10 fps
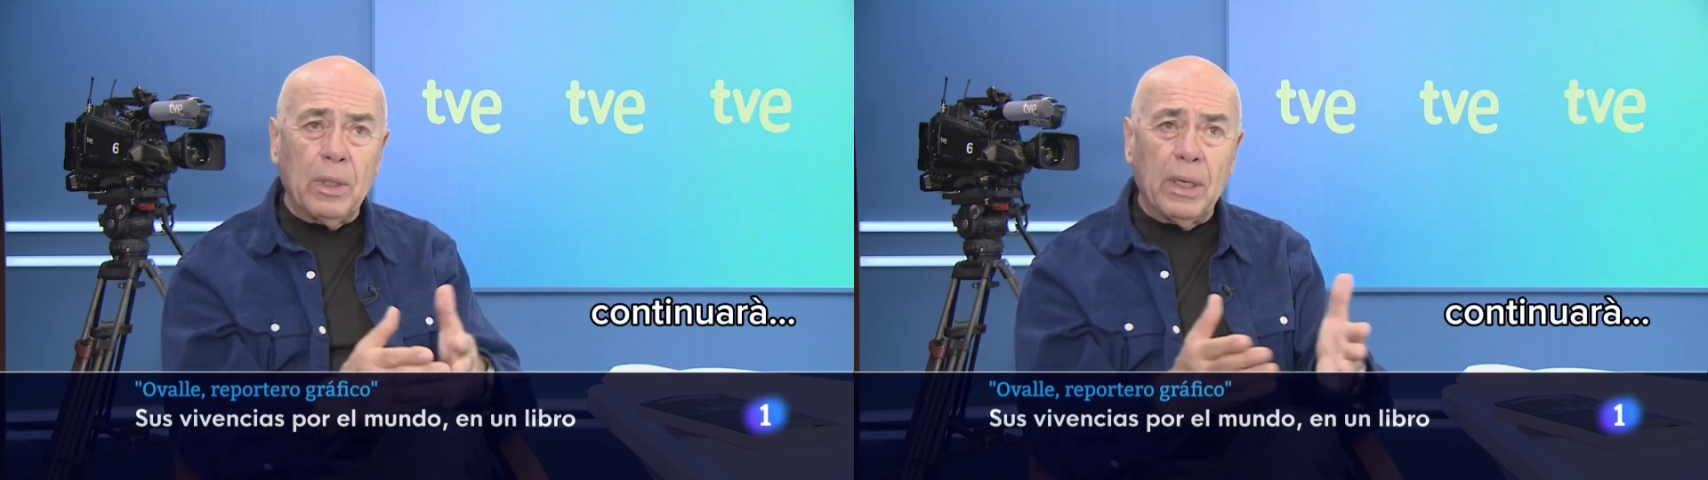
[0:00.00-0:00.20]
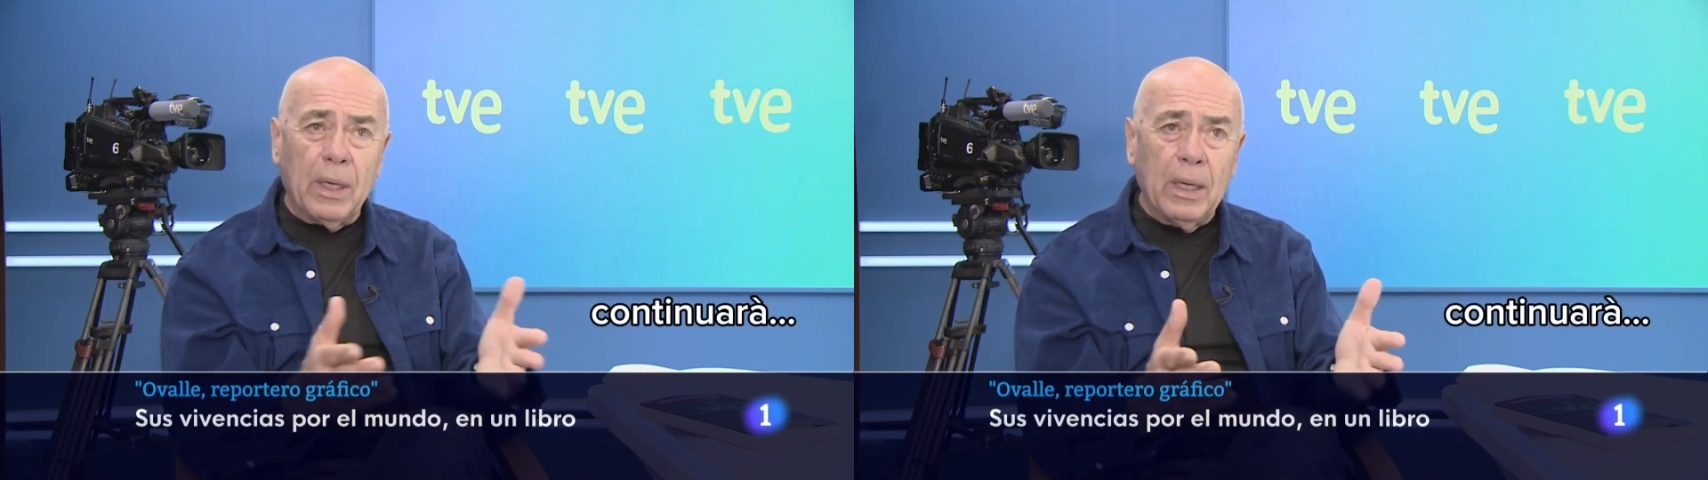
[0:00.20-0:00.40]

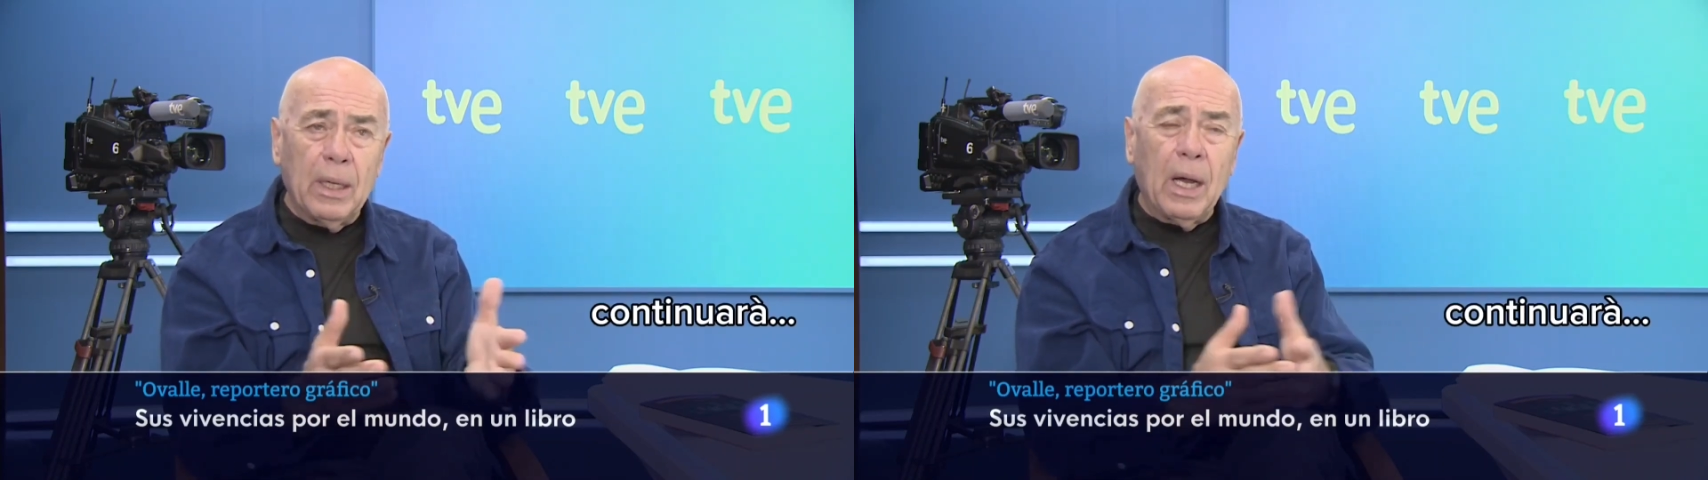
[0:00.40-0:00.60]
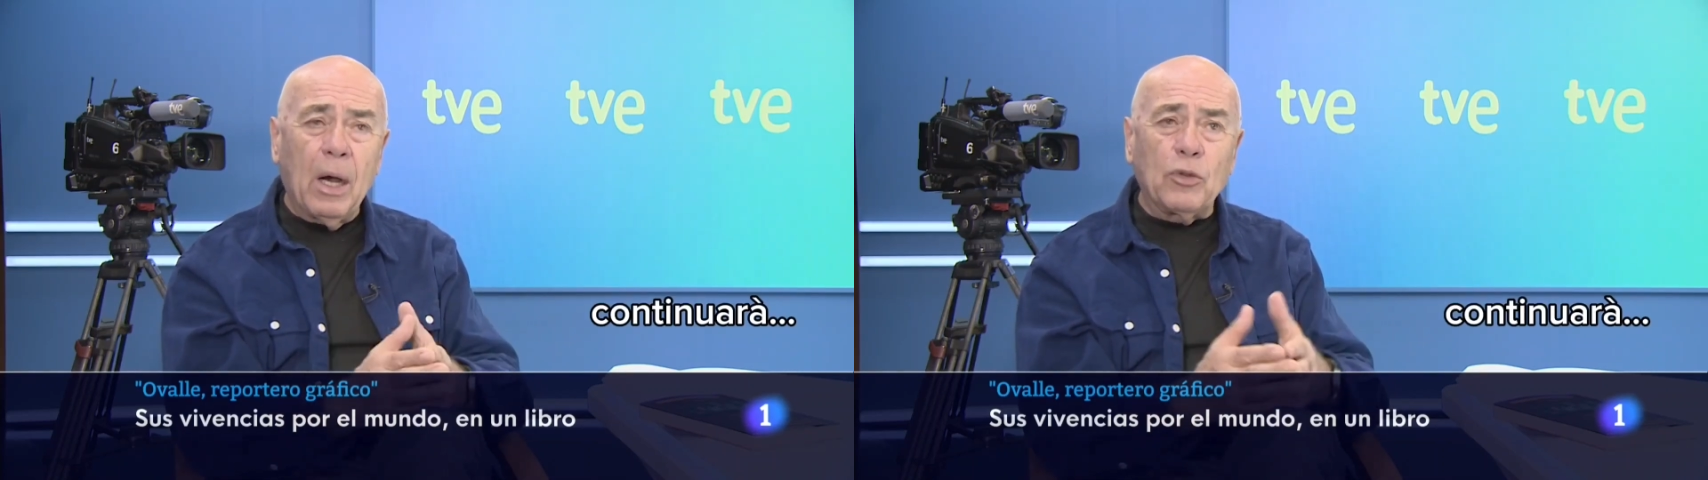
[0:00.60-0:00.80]
era
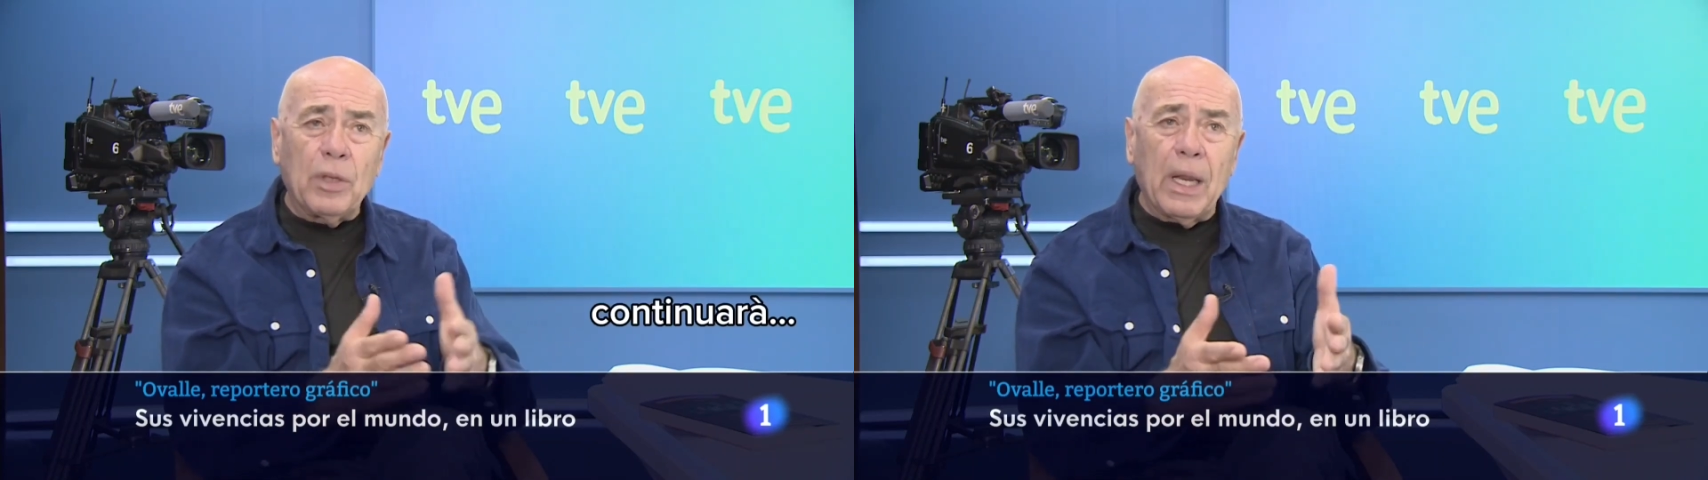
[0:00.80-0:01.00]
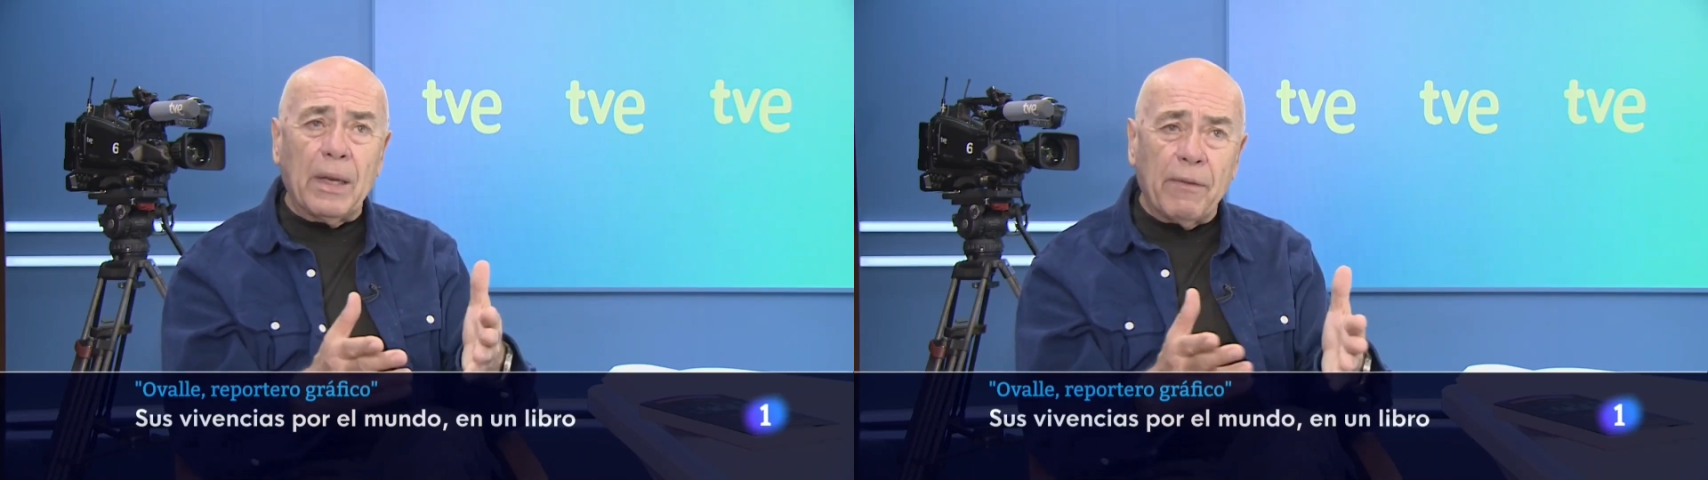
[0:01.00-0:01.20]

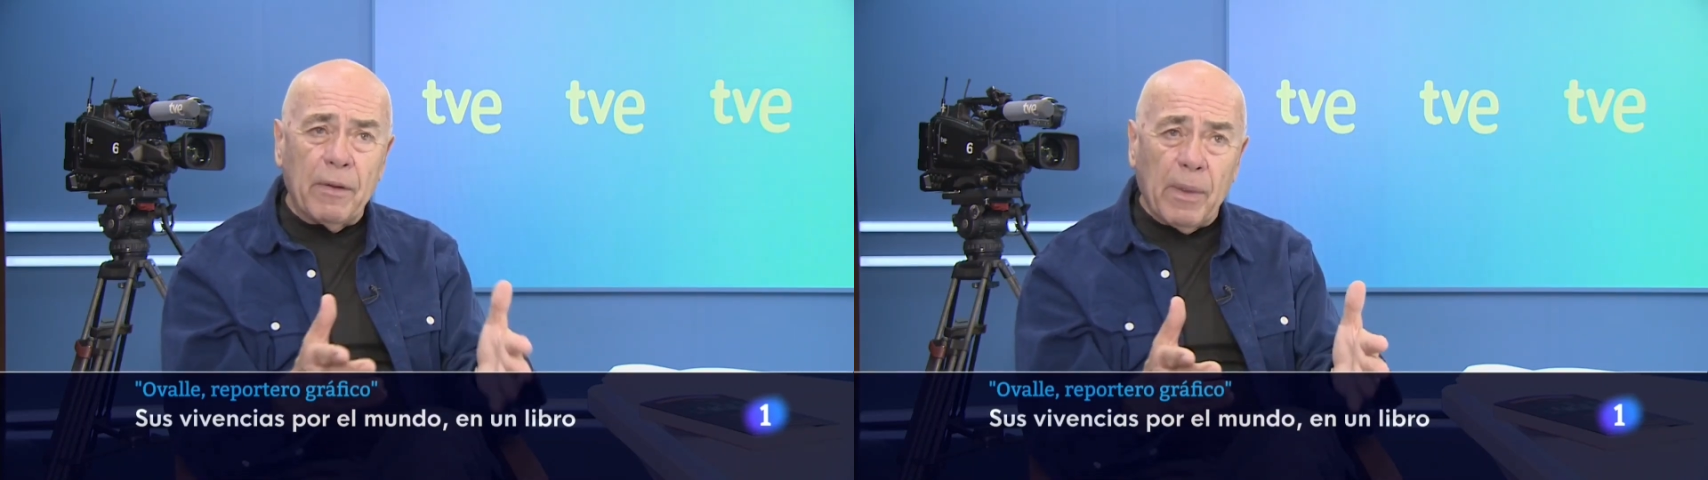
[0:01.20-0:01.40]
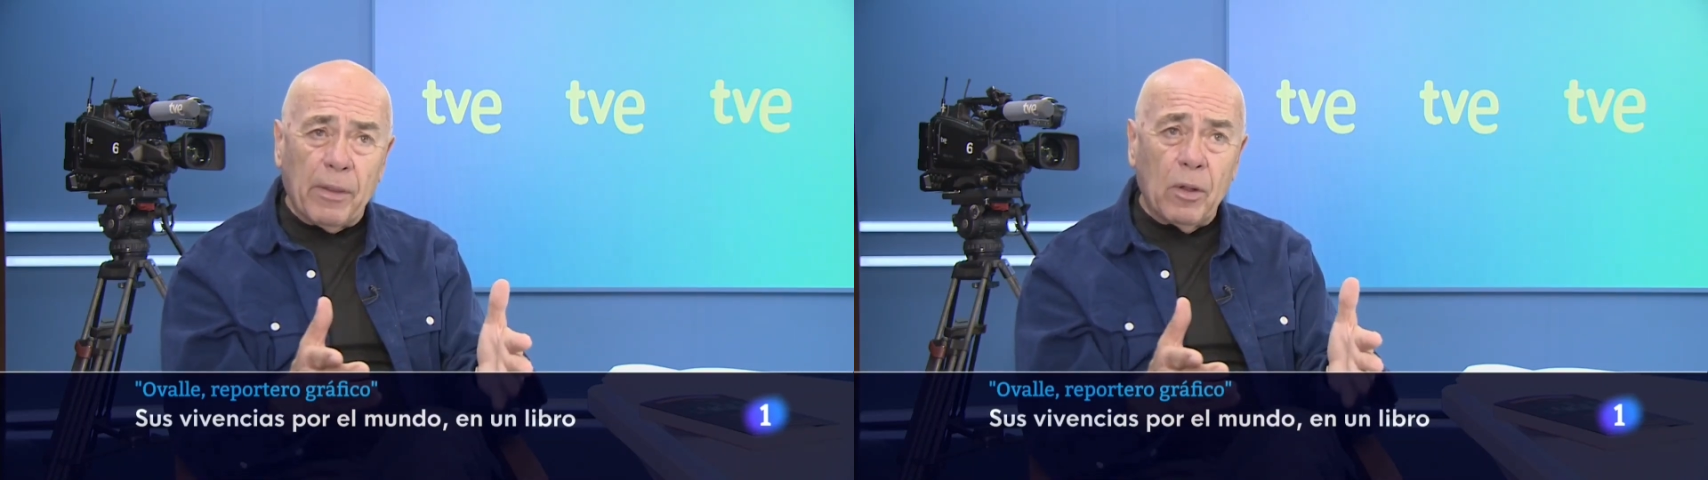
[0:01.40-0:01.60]
auxiliar de
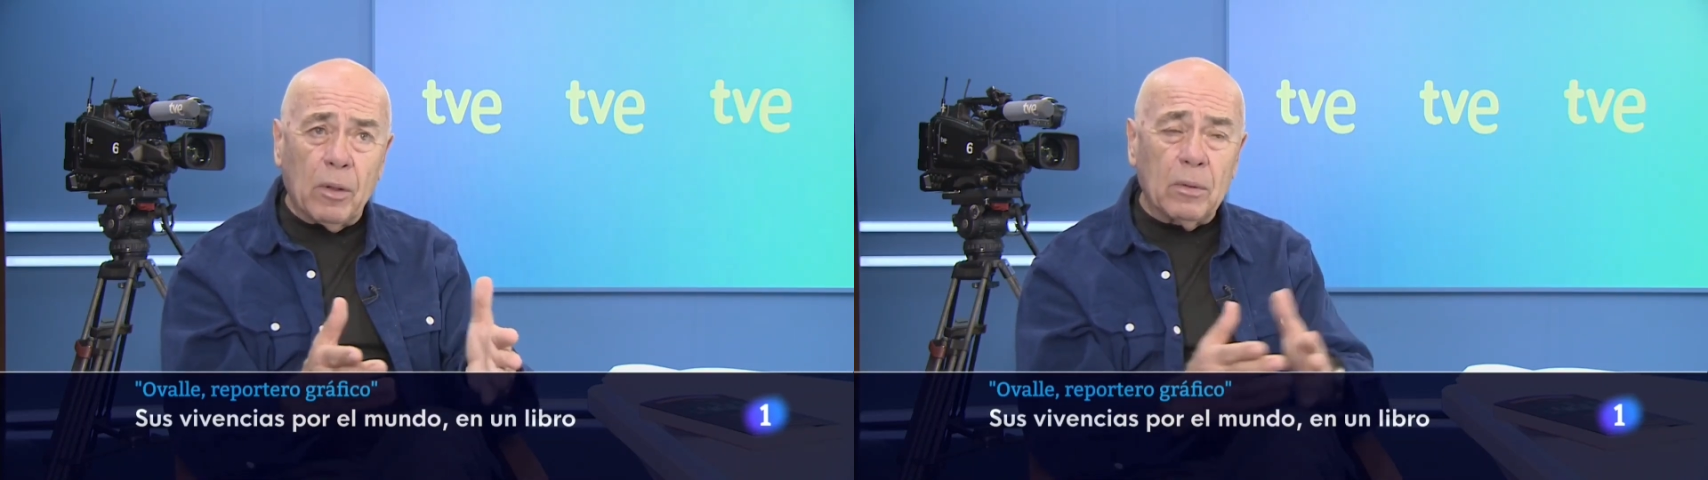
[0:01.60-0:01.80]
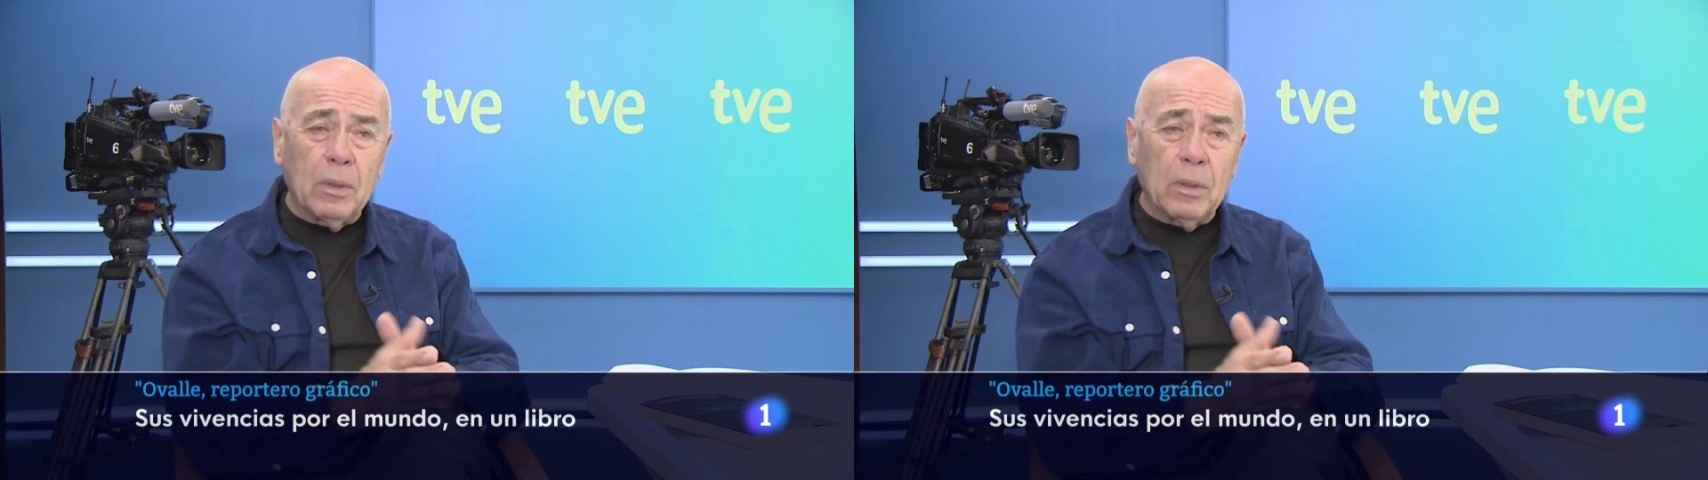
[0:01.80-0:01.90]
filmación.